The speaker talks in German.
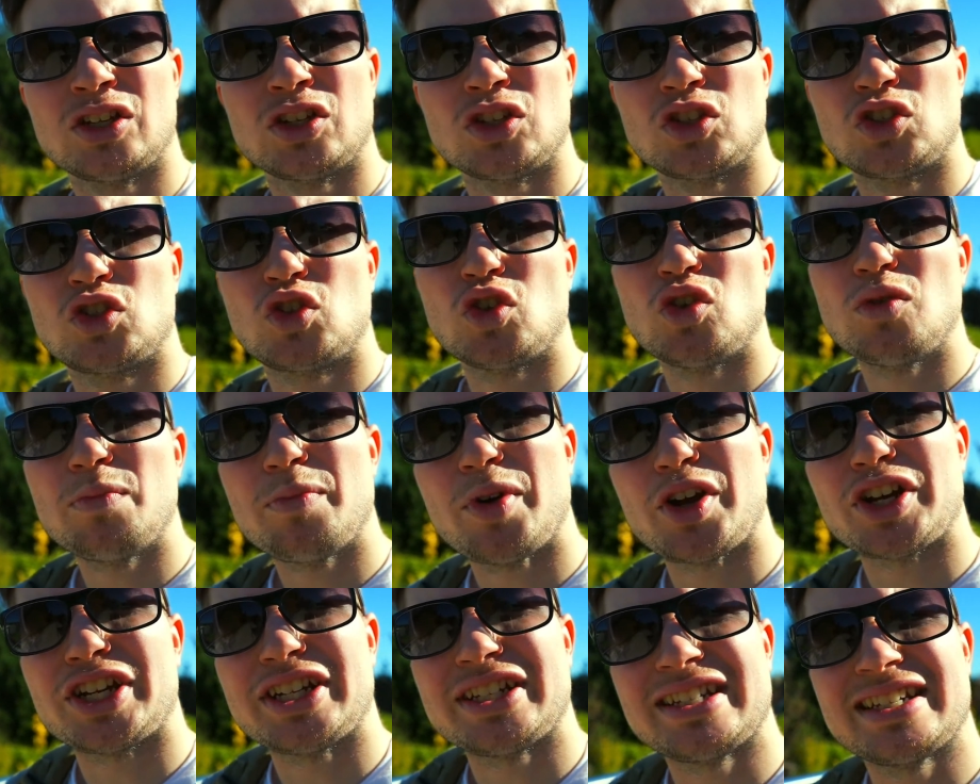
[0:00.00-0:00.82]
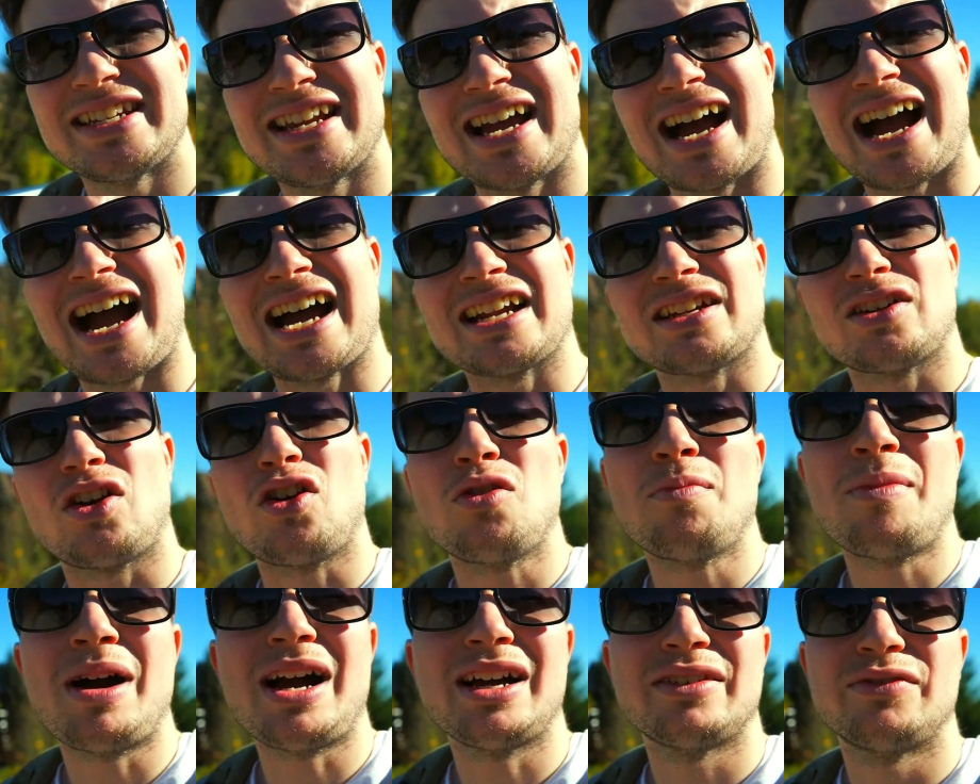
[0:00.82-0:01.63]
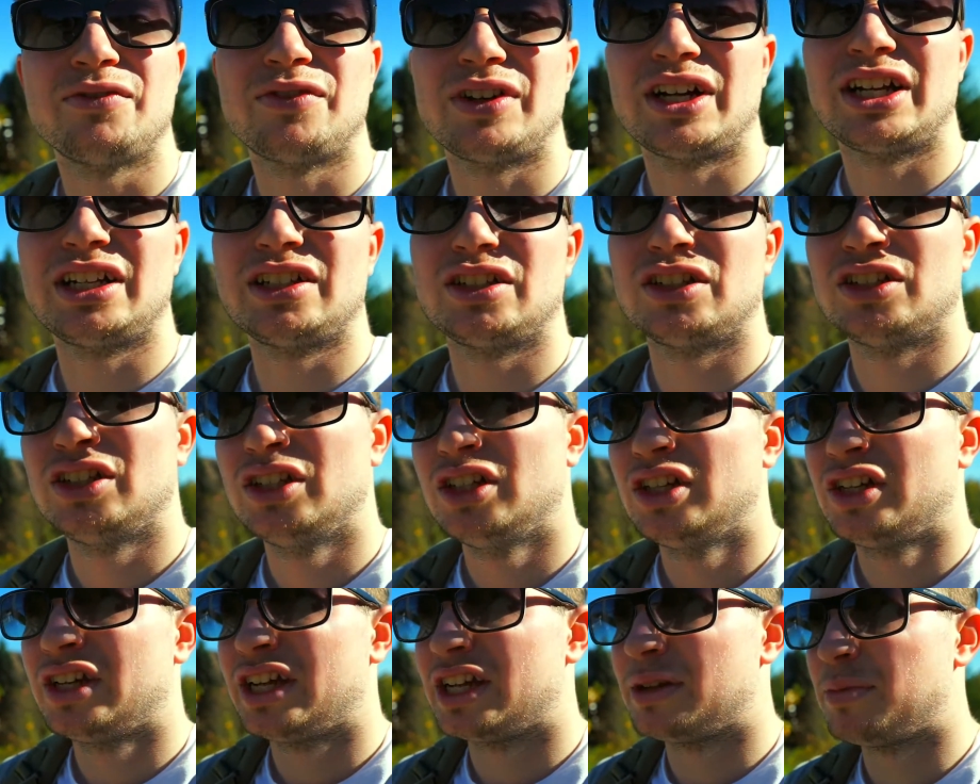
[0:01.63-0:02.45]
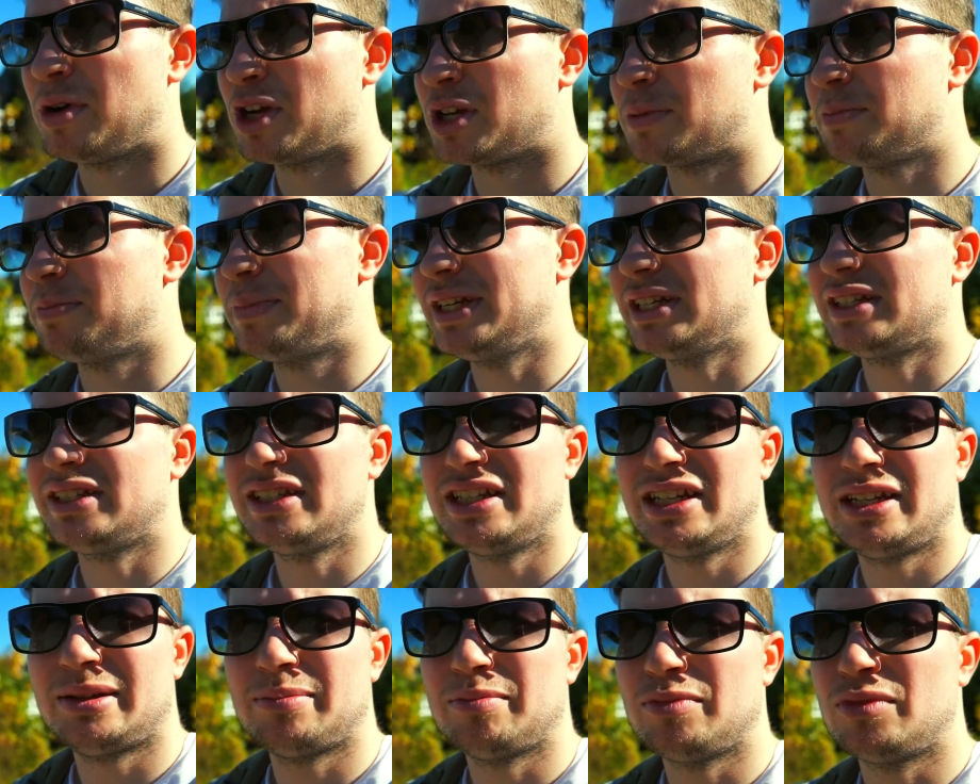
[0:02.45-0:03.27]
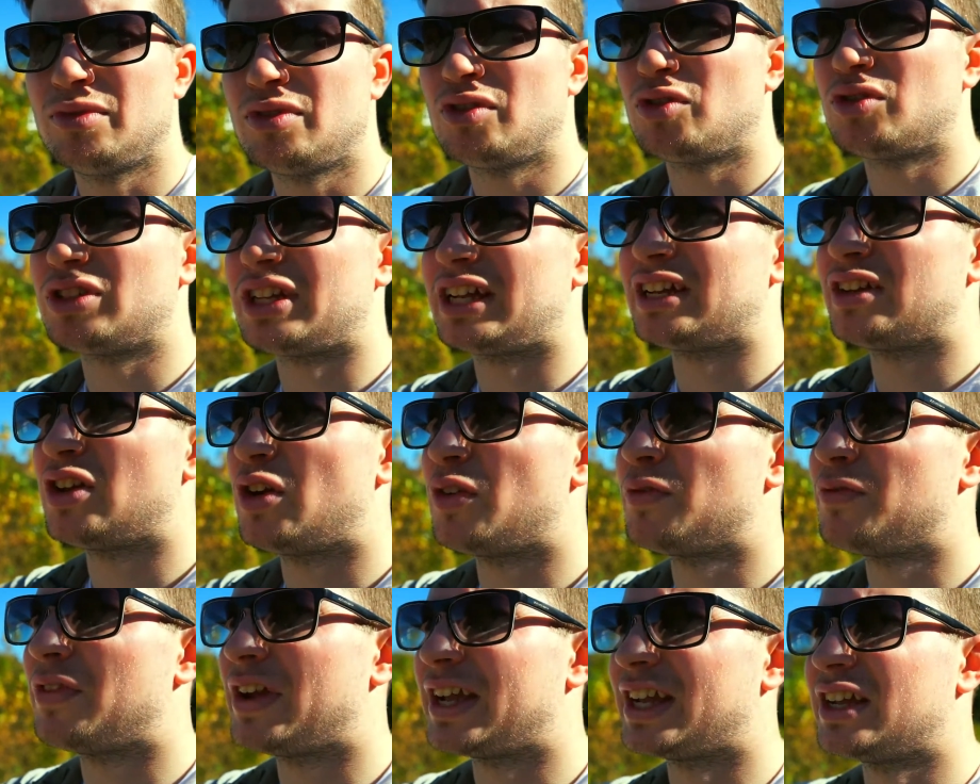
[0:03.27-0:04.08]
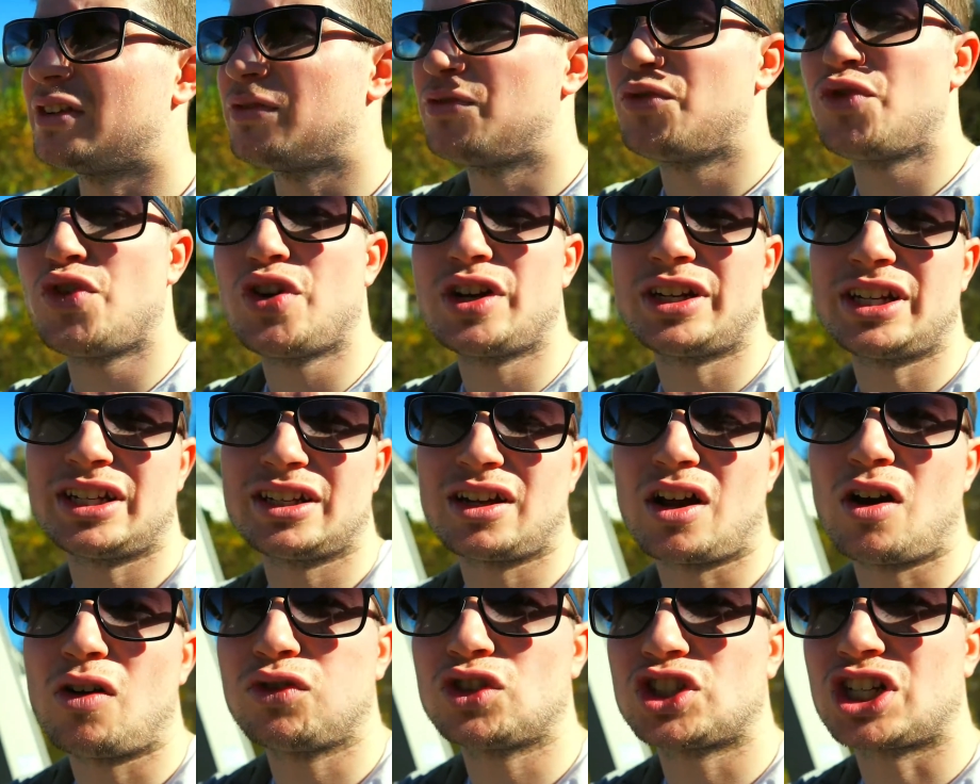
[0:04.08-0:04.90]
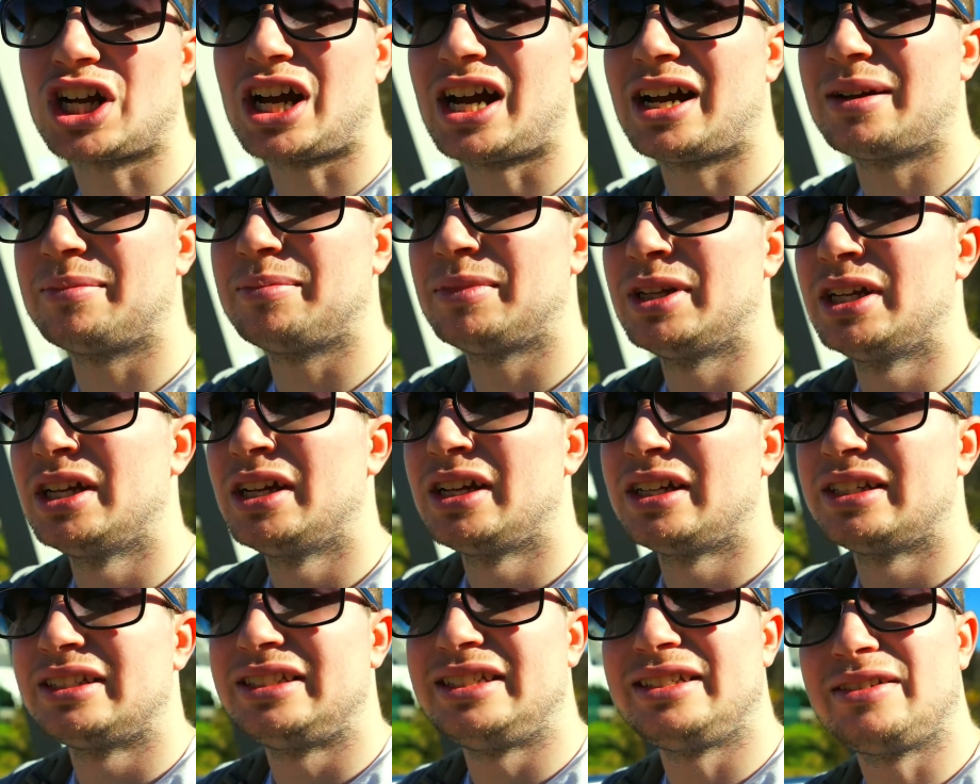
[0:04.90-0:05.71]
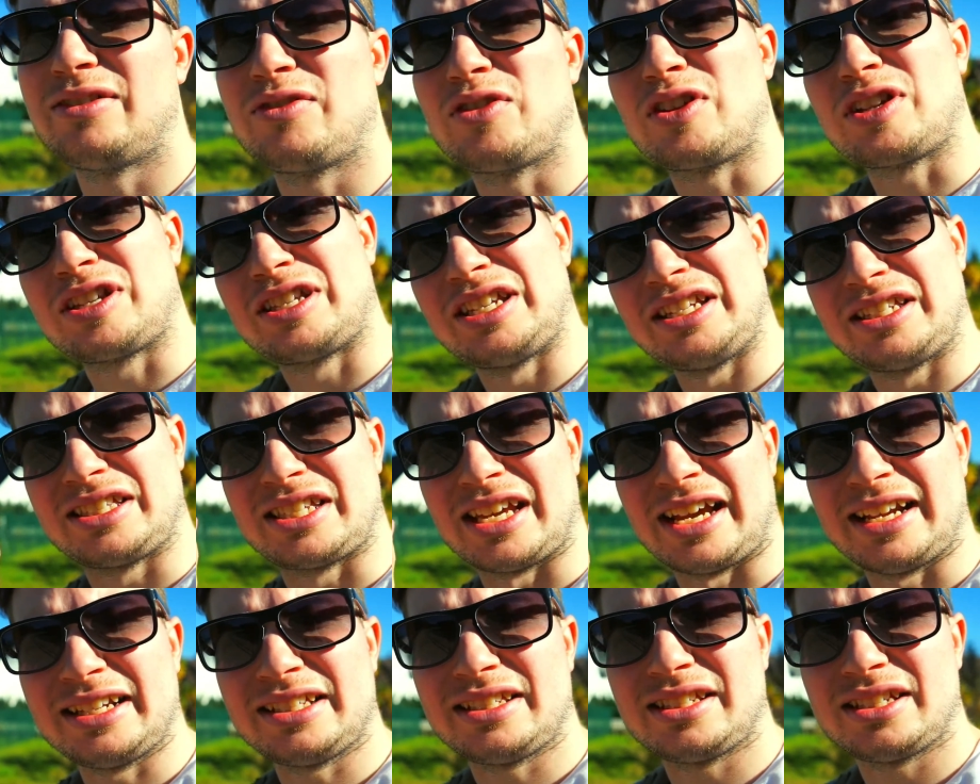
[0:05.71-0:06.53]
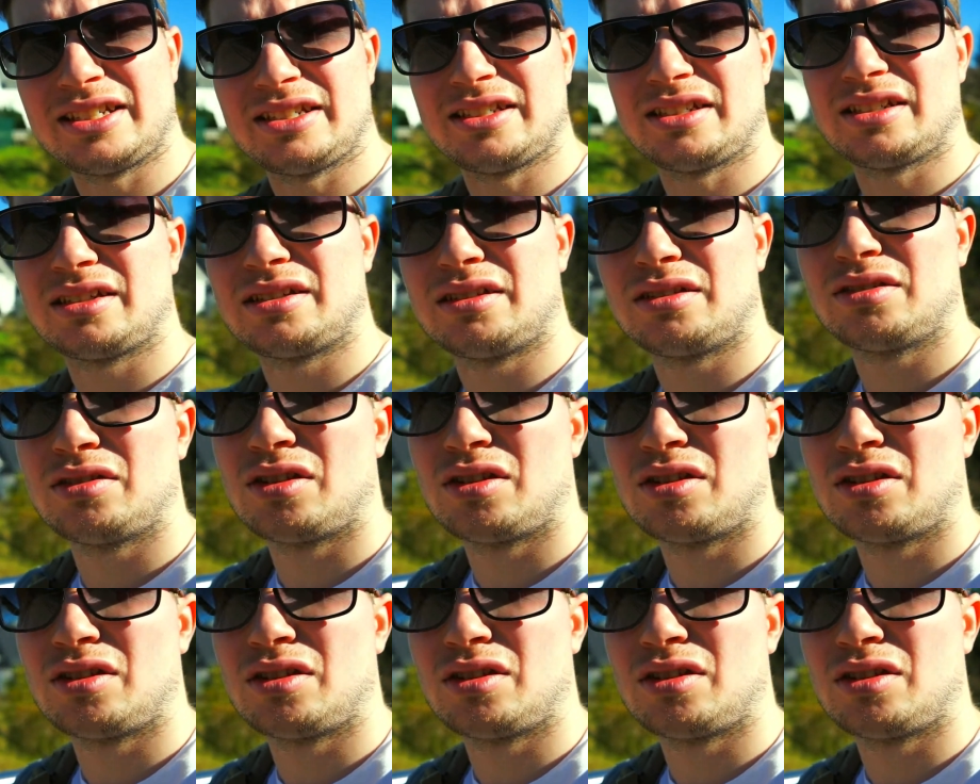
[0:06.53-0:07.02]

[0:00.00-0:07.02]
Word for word: so möchte ich es in der Art auch machen, weil ich möchte ein Bild nehmen und dann irgendwelche Wörter draufschreiben, die dezent sind,